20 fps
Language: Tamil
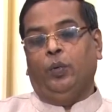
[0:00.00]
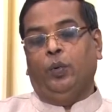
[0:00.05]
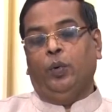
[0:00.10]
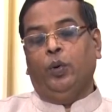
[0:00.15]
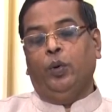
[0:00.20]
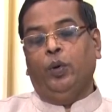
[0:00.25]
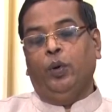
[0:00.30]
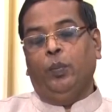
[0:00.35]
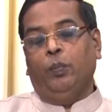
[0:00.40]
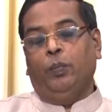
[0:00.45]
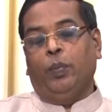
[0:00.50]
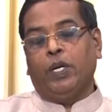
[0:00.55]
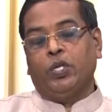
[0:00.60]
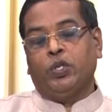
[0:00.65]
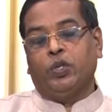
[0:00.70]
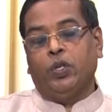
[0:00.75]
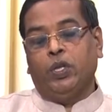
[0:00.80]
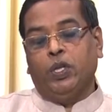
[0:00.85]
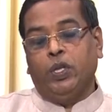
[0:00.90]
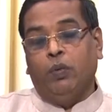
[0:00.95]
ஒரு
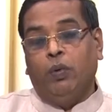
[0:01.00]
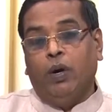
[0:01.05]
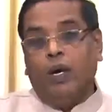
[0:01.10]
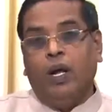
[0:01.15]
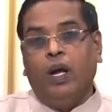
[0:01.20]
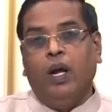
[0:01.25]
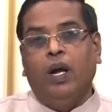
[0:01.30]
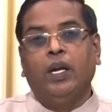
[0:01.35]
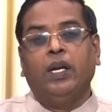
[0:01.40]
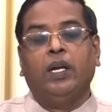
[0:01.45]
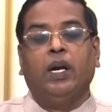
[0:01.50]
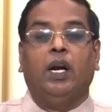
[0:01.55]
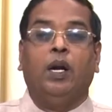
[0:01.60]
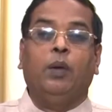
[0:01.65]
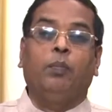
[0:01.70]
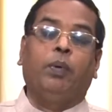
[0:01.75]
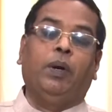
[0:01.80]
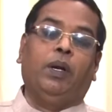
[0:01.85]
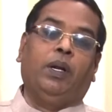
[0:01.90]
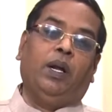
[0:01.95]
பரிசுத்தமானாய்
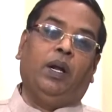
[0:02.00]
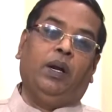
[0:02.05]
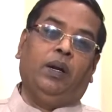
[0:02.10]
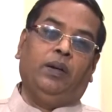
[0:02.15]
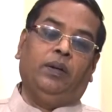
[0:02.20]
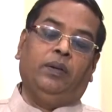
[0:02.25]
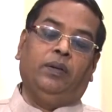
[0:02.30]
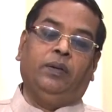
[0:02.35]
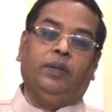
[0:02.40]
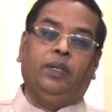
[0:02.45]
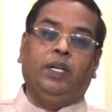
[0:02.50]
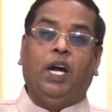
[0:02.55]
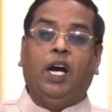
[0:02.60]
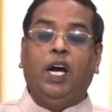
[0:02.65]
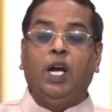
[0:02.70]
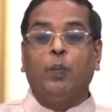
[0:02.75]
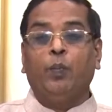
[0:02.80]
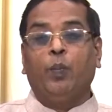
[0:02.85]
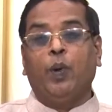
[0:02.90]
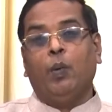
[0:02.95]
காணப்பட்டான்
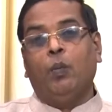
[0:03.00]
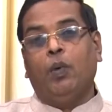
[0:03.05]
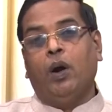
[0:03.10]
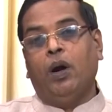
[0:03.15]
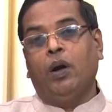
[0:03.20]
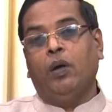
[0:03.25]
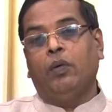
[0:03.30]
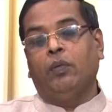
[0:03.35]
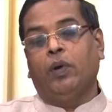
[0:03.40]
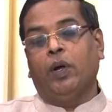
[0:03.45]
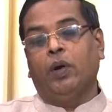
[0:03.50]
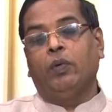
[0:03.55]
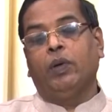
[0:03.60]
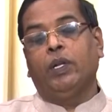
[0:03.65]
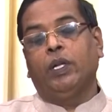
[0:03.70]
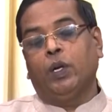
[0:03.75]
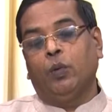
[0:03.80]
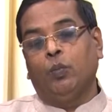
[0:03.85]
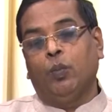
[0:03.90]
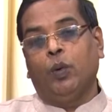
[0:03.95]
நியாயப்பிரமாணம்
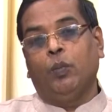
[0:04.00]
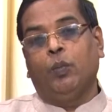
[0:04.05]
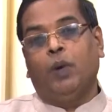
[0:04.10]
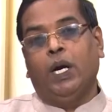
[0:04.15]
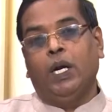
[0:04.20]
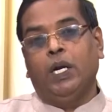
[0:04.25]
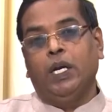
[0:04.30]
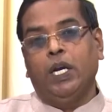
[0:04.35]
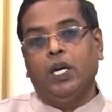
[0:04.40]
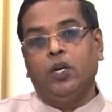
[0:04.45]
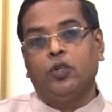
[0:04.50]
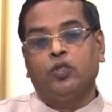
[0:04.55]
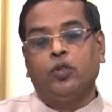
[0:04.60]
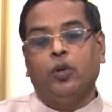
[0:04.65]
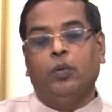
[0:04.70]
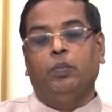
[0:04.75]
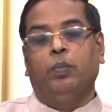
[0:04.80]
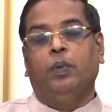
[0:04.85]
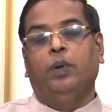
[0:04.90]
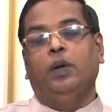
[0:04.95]
வருவதற்கு முன்பாக
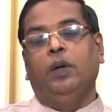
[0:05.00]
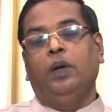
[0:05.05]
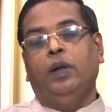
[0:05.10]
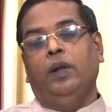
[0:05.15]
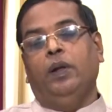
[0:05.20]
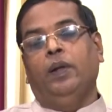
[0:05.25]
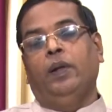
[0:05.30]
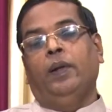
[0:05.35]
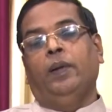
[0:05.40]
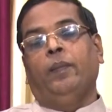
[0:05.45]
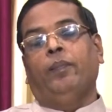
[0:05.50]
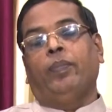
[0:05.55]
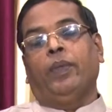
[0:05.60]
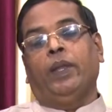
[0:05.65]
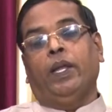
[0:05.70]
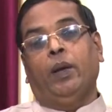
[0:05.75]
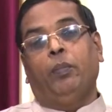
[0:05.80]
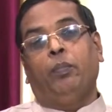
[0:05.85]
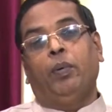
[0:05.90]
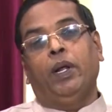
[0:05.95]
இயேசப்பு
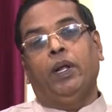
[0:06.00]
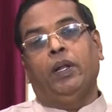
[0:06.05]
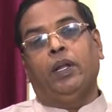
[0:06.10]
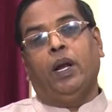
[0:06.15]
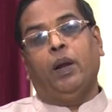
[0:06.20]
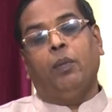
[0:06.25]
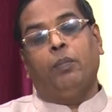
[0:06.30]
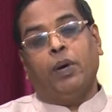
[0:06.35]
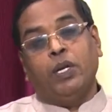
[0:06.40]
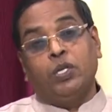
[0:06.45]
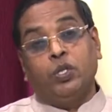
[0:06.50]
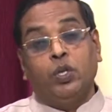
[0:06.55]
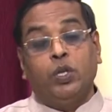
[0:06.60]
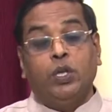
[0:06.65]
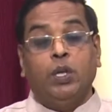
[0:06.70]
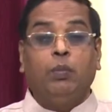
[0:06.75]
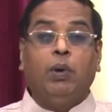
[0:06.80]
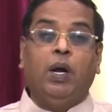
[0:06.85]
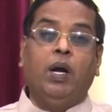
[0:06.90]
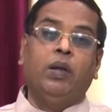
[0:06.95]
எப்படி இருந்தாலும்
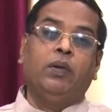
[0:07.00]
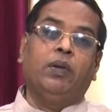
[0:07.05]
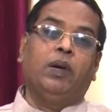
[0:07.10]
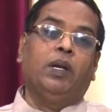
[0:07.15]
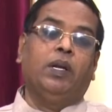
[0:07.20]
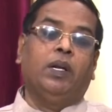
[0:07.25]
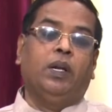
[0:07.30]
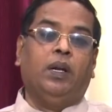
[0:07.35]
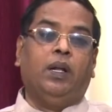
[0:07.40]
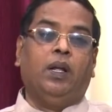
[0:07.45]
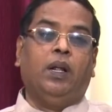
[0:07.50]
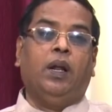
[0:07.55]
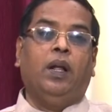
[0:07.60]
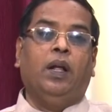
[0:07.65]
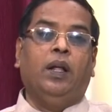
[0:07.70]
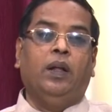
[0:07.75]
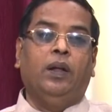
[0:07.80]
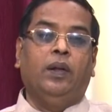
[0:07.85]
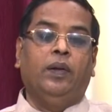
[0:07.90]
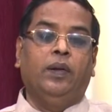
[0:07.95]
பரிசுத்தமாக
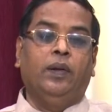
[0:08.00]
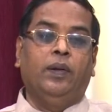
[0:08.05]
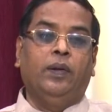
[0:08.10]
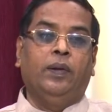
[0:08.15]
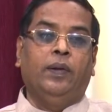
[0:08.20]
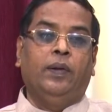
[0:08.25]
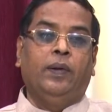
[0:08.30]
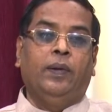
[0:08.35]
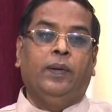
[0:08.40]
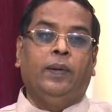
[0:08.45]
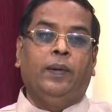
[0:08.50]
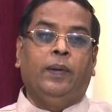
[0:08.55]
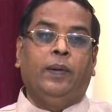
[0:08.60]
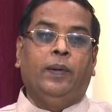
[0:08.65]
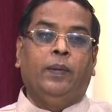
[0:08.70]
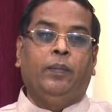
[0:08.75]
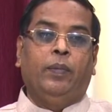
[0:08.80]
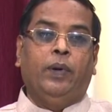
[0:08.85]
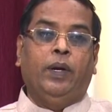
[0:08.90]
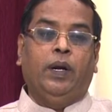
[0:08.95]
இறங்கியிருக்கிறான்
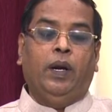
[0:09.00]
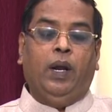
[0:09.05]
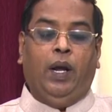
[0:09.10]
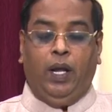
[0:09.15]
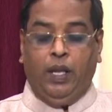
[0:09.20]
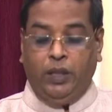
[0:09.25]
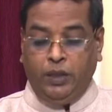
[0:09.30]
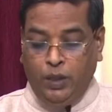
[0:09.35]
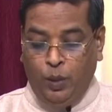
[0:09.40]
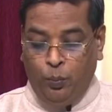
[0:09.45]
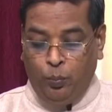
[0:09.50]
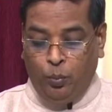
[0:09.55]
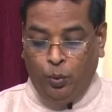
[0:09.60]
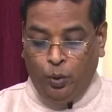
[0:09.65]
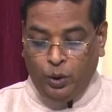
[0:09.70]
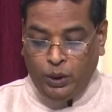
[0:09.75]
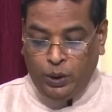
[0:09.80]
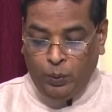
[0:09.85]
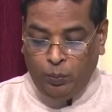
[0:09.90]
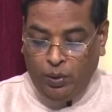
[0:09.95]
புரியுங்களா அந்த
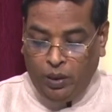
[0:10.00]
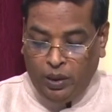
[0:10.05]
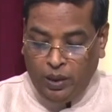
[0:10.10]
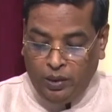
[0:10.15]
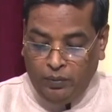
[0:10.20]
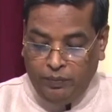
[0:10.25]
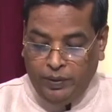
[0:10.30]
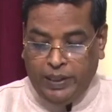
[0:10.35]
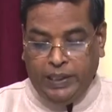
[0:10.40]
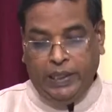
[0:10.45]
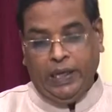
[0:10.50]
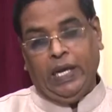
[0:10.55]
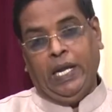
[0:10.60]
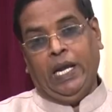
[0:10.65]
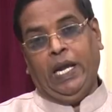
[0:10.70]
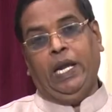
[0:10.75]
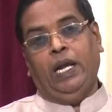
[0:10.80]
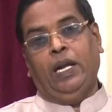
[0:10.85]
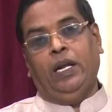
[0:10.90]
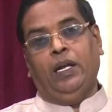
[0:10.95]
போத்திபாரன்
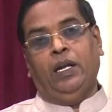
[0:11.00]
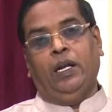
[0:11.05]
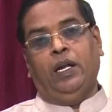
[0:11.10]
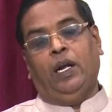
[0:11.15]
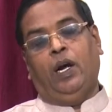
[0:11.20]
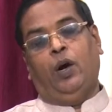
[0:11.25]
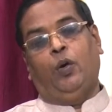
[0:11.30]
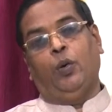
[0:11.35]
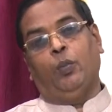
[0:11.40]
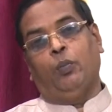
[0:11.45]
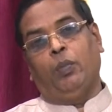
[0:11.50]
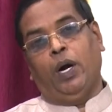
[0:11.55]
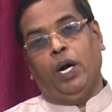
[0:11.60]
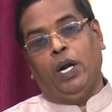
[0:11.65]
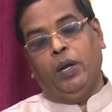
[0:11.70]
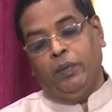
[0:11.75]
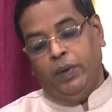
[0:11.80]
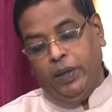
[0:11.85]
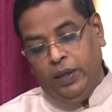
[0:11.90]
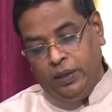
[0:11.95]
வீட்டில் அவன்
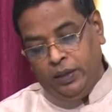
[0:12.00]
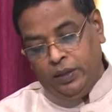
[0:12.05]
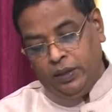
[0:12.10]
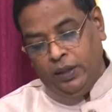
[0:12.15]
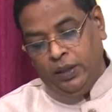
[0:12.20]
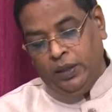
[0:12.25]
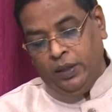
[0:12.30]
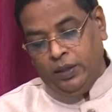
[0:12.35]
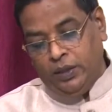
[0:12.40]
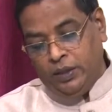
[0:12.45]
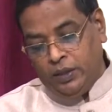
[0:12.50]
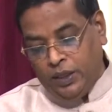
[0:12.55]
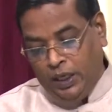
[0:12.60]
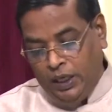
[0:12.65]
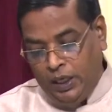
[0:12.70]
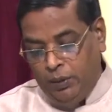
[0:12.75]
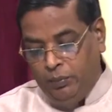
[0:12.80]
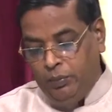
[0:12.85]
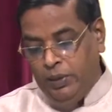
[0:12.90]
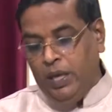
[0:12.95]
மனைவி
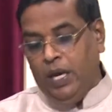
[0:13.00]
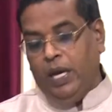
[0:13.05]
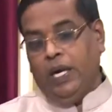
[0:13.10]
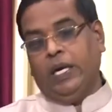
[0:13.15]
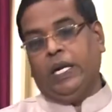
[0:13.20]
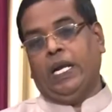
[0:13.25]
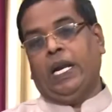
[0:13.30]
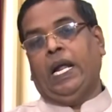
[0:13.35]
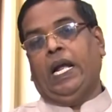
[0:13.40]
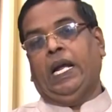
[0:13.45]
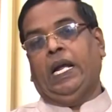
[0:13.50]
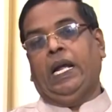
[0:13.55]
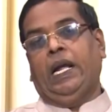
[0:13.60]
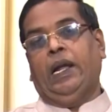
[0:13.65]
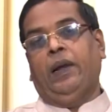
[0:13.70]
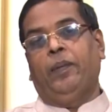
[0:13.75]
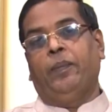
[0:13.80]
தனிமையாக இருக்கிறாங்க